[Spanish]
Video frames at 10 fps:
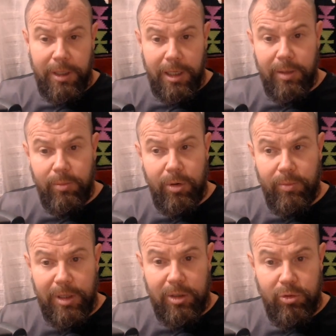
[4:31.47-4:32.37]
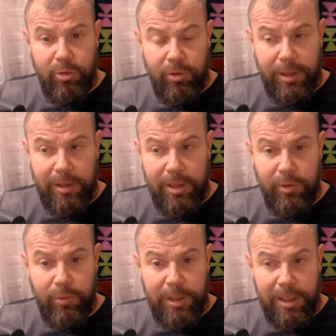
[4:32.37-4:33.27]
es momento de
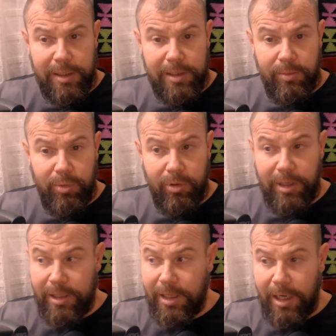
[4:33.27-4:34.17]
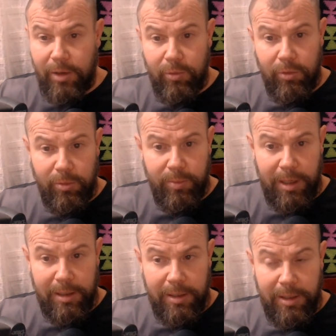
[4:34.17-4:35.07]
diluir ese poder de la culpa
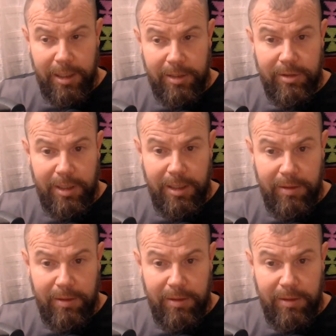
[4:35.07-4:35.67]
en ti.